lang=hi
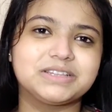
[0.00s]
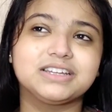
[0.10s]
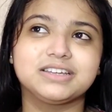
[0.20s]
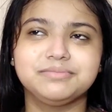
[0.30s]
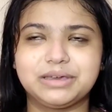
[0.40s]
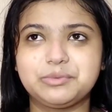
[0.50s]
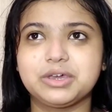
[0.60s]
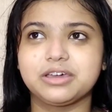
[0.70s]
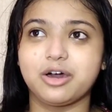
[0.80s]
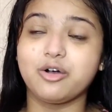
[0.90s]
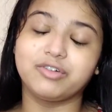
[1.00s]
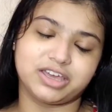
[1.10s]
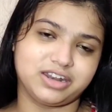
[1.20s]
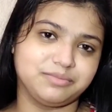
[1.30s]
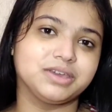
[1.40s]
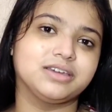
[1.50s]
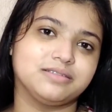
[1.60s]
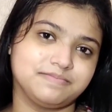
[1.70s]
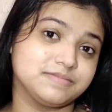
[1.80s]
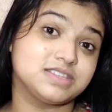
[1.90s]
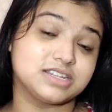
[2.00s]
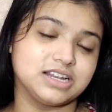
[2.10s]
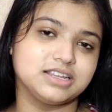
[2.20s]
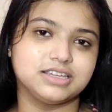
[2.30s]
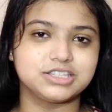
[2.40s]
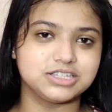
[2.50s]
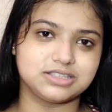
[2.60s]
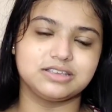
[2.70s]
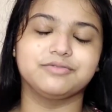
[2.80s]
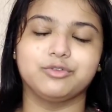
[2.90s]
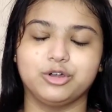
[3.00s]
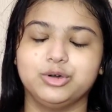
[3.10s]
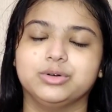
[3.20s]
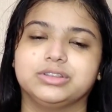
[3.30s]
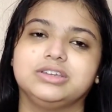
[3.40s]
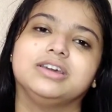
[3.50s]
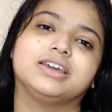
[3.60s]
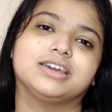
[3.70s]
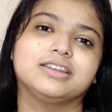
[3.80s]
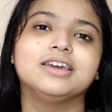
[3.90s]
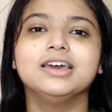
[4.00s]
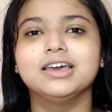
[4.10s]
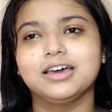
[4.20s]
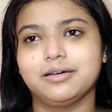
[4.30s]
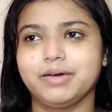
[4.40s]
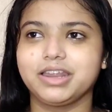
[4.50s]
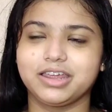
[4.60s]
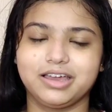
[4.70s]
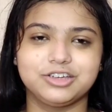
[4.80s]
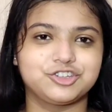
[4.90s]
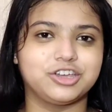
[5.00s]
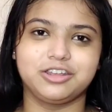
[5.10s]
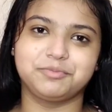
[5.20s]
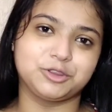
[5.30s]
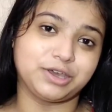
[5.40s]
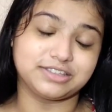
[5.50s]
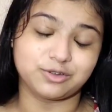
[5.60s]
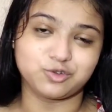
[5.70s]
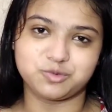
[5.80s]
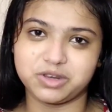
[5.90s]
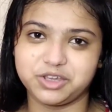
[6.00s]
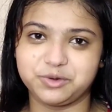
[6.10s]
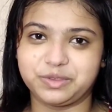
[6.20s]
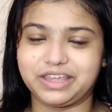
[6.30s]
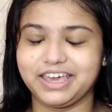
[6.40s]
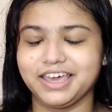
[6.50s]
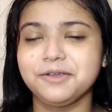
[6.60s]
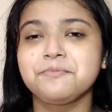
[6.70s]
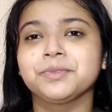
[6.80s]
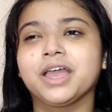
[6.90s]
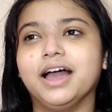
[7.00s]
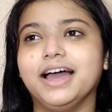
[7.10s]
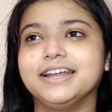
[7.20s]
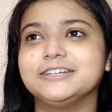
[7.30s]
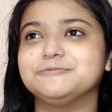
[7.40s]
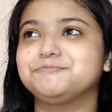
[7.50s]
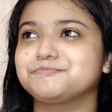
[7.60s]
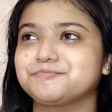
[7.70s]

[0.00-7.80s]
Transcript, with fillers: पता नहीं मे भी गाँव वगैरह में स्टिल ये चीज़ फॉलो होती है लेकिन हमारे यहाँ शहर पे तो ऐसा कुछ भी नहीं होता है एंड